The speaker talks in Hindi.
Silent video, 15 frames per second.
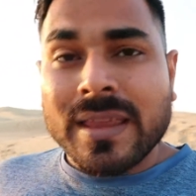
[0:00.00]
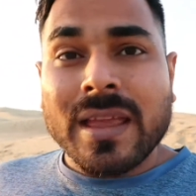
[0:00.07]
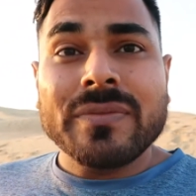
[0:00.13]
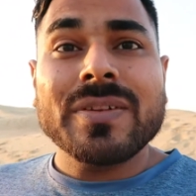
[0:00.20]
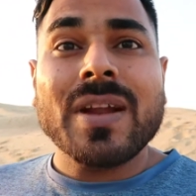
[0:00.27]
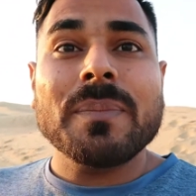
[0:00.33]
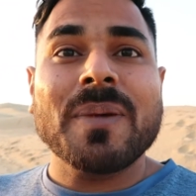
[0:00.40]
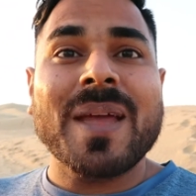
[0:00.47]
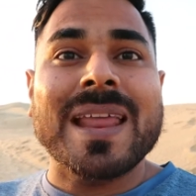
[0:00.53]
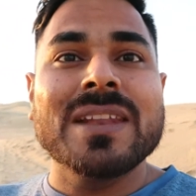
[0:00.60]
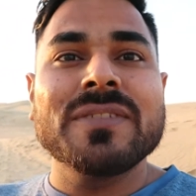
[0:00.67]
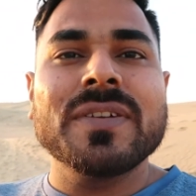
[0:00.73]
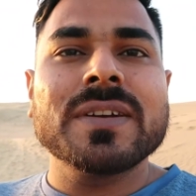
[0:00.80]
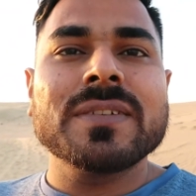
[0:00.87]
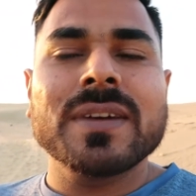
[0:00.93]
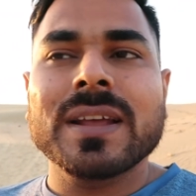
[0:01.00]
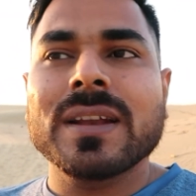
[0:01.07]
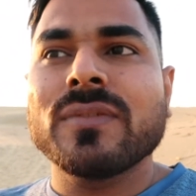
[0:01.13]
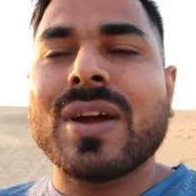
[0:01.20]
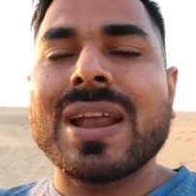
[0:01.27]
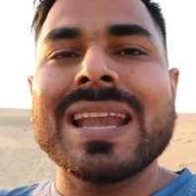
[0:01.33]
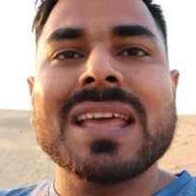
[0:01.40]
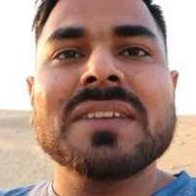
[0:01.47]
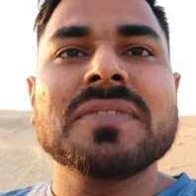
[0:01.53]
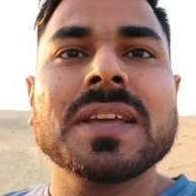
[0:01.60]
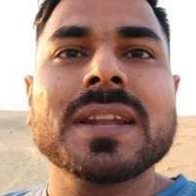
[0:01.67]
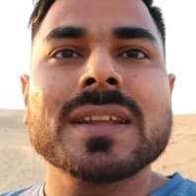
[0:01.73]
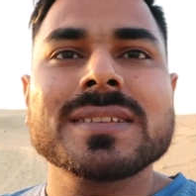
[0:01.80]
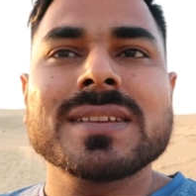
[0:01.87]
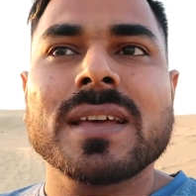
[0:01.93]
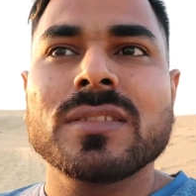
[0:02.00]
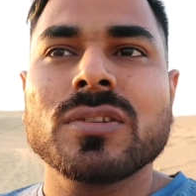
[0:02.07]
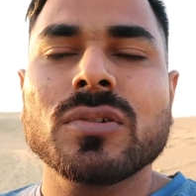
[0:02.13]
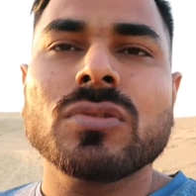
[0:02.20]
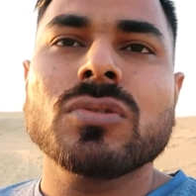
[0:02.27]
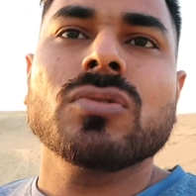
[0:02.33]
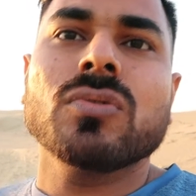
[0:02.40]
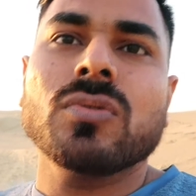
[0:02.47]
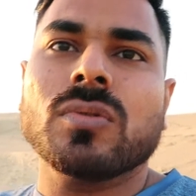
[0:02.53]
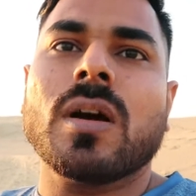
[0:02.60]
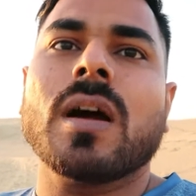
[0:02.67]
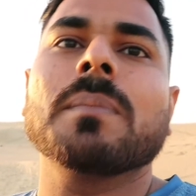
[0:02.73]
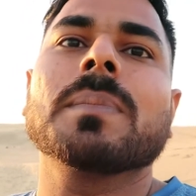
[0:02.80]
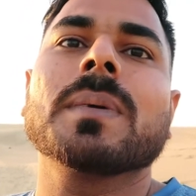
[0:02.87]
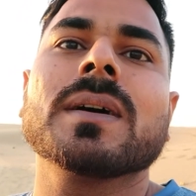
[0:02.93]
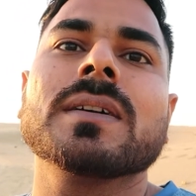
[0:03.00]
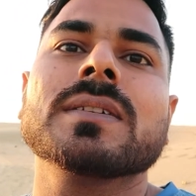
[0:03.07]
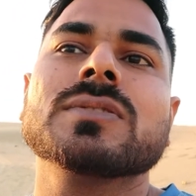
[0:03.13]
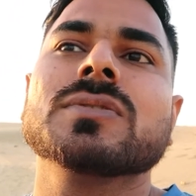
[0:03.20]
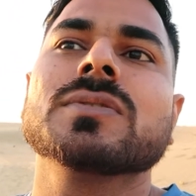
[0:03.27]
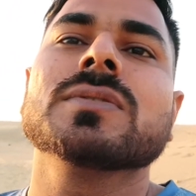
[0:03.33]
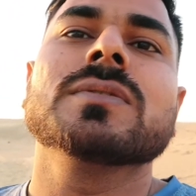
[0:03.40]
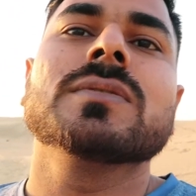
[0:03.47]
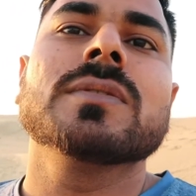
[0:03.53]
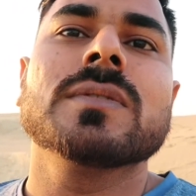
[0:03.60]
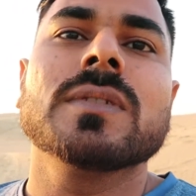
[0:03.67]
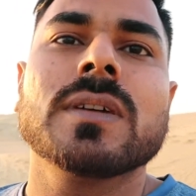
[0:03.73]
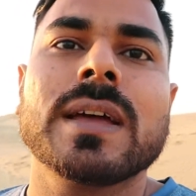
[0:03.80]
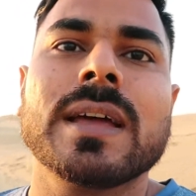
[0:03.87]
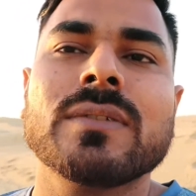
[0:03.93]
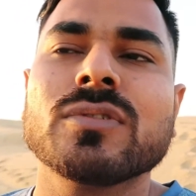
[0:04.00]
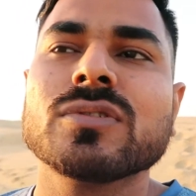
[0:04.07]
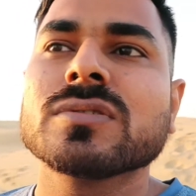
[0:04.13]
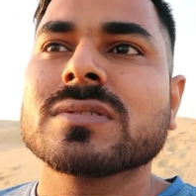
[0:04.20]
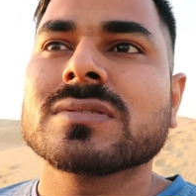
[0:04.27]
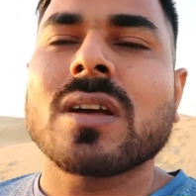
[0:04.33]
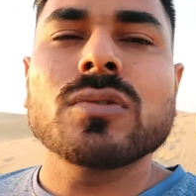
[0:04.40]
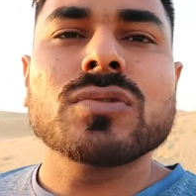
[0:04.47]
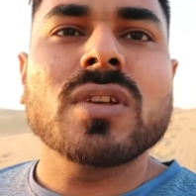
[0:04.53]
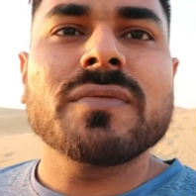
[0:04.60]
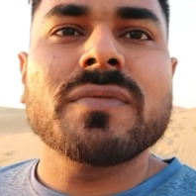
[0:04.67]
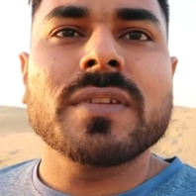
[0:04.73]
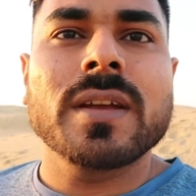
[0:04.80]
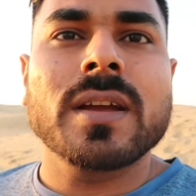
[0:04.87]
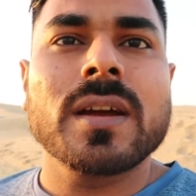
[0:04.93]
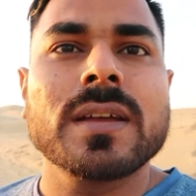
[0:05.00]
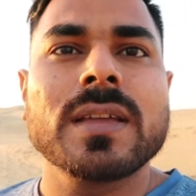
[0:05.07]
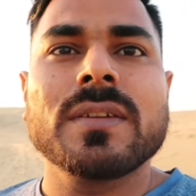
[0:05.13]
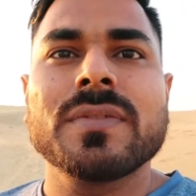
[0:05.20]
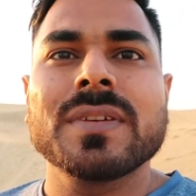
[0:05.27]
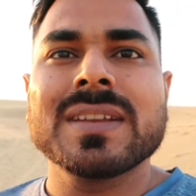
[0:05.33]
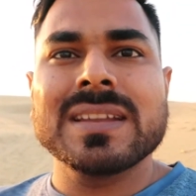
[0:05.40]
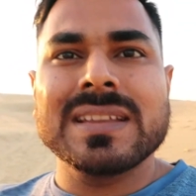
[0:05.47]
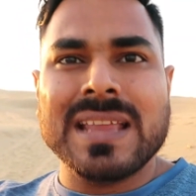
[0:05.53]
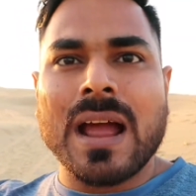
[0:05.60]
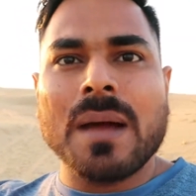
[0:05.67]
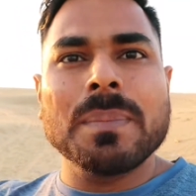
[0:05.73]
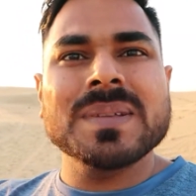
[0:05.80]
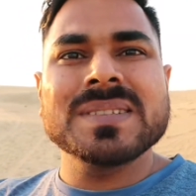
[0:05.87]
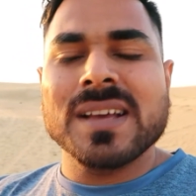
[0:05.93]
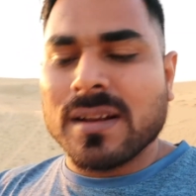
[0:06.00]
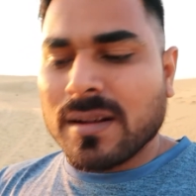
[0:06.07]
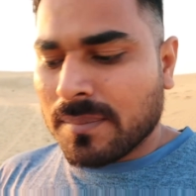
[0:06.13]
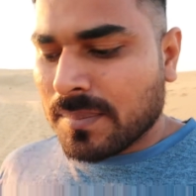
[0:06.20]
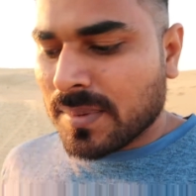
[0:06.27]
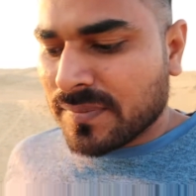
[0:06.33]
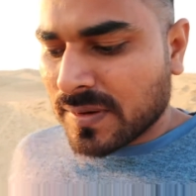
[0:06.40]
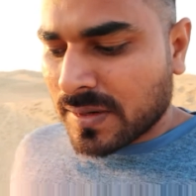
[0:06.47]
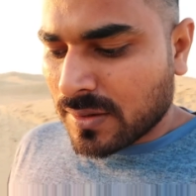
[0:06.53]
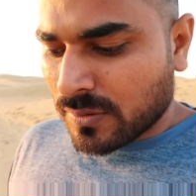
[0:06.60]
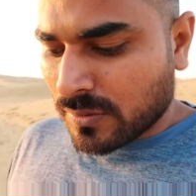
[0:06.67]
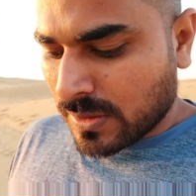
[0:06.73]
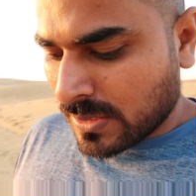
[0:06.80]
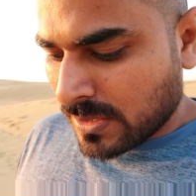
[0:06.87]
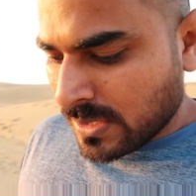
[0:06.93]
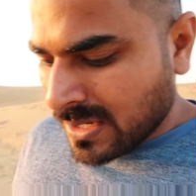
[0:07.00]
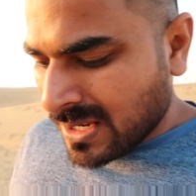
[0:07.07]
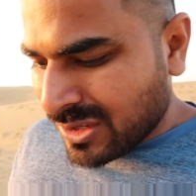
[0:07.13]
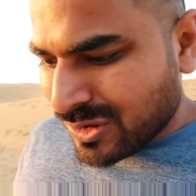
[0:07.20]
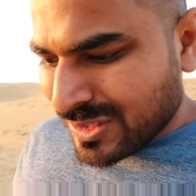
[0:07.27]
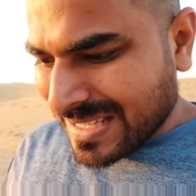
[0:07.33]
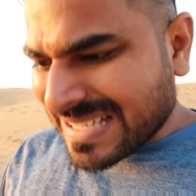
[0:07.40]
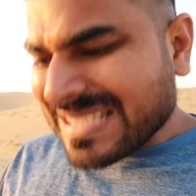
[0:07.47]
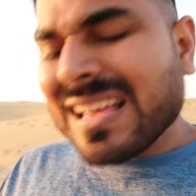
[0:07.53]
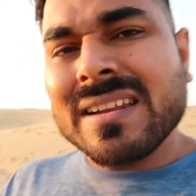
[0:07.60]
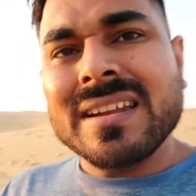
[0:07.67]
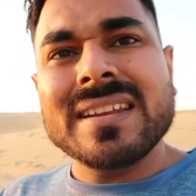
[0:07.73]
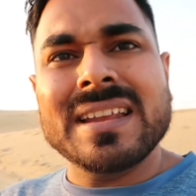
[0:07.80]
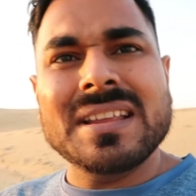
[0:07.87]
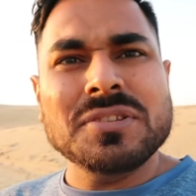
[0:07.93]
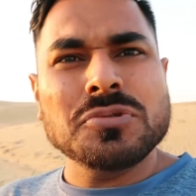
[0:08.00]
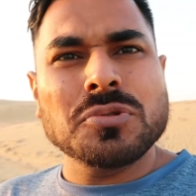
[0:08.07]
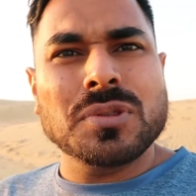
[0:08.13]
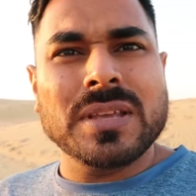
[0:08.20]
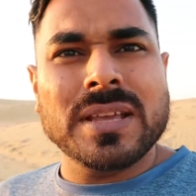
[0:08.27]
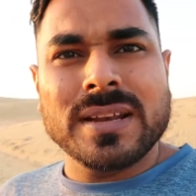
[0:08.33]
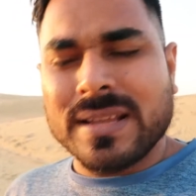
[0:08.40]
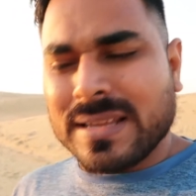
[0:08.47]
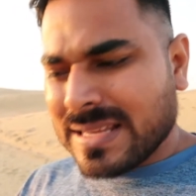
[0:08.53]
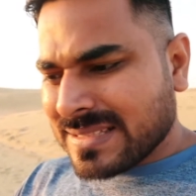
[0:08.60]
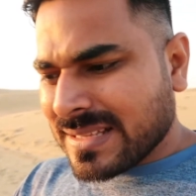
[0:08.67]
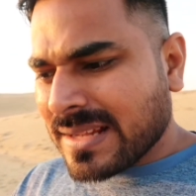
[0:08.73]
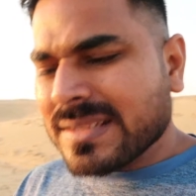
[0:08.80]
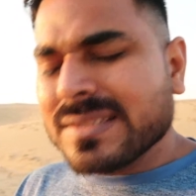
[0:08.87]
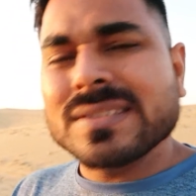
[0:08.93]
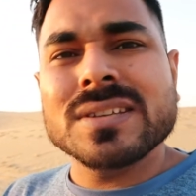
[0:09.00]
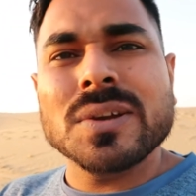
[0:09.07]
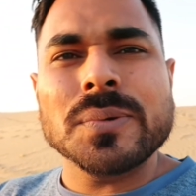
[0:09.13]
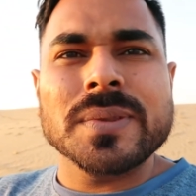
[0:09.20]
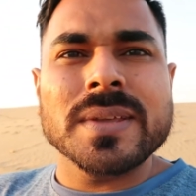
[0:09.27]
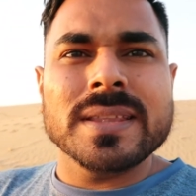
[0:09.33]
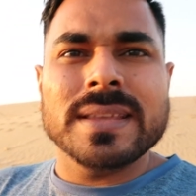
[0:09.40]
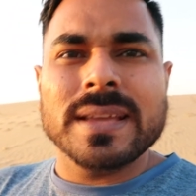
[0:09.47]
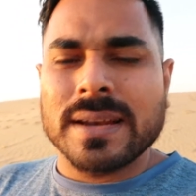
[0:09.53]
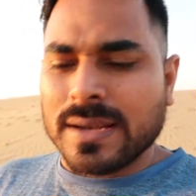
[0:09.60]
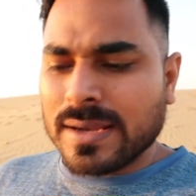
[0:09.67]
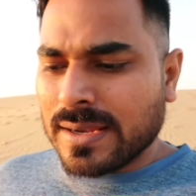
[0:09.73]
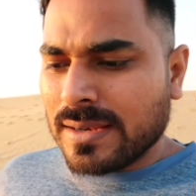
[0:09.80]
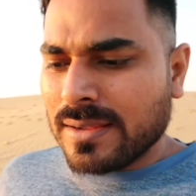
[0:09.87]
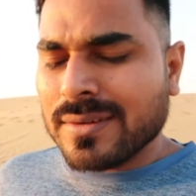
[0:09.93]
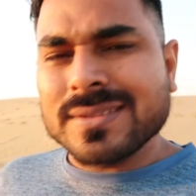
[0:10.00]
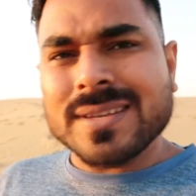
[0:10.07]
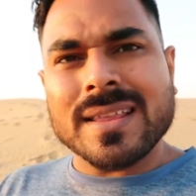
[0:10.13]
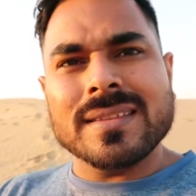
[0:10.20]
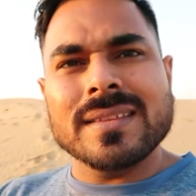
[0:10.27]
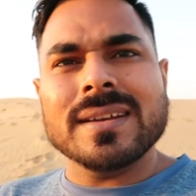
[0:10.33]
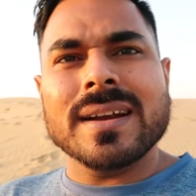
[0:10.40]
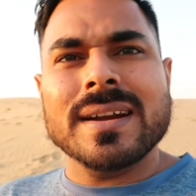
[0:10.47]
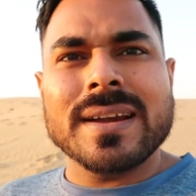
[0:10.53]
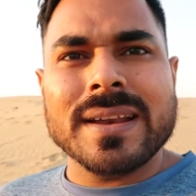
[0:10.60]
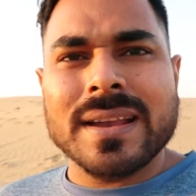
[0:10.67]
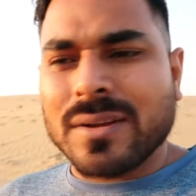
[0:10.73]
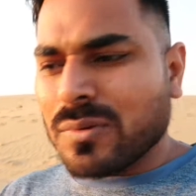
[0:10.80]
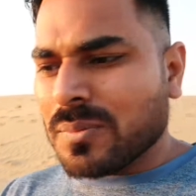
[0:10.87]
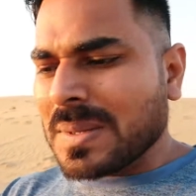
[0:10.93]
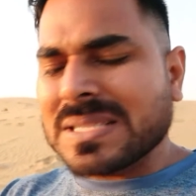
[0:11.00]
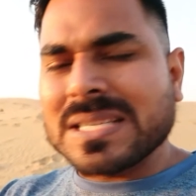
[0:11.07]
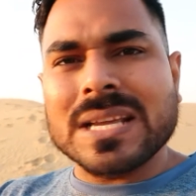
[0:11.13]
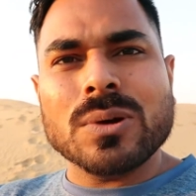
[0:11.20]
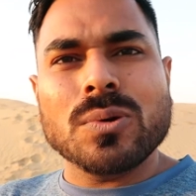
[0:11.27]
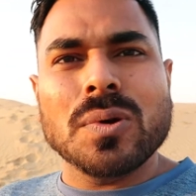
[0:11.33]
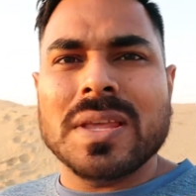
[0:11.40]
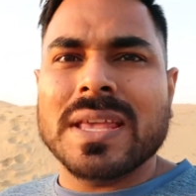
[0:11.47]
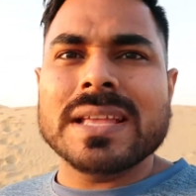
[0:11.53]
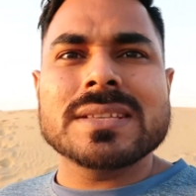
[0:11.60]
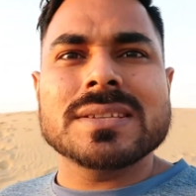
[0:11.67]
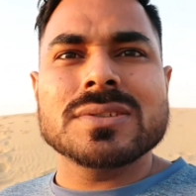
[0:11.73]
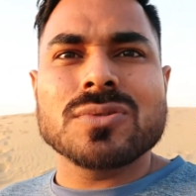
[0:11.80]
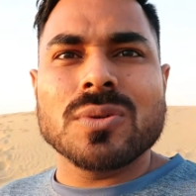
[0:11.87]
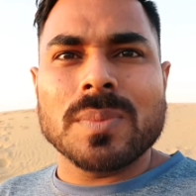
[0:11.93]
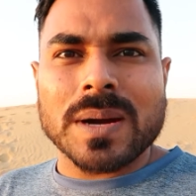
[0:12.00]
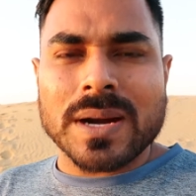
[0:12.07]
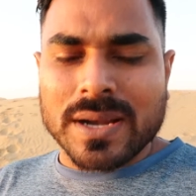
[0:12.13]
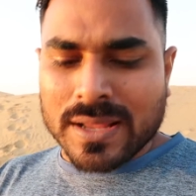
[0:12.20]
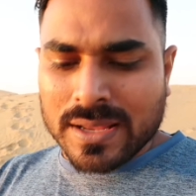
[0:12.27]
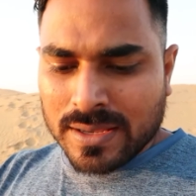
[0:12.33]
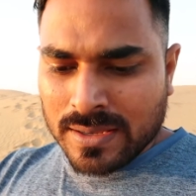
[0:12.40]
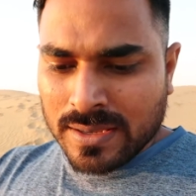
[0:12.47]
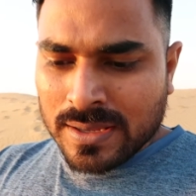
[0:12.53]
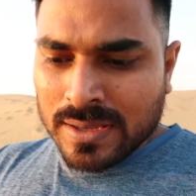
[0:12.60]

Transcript: या फिर आप एलिफेंट वगैरह वाइल्ड लाइफ देखना चाहते हो तो आपका जो है वो साउथ अफ्रीका या फिर यहाँ पे जाना आप प्रेफर करोगे तो ये सारी रेंज होती है ना ये सारी चीज़ें होती हैं देखने के लिए और ज़्यादातर कंट्री हैं उनमें से कोई एक चीज़ को पकड़ के